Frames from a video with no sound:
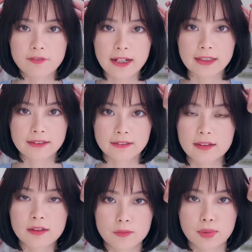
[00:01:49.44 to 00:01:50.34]
发根
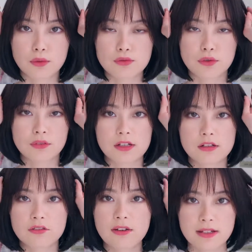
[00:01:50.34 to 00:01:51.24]
很蓬松，但
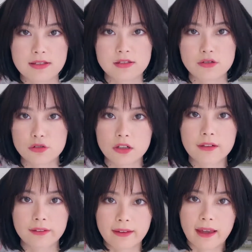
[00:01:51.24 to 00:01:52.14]
是发丝就很
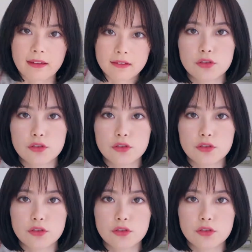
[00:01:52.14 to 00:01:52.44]
干，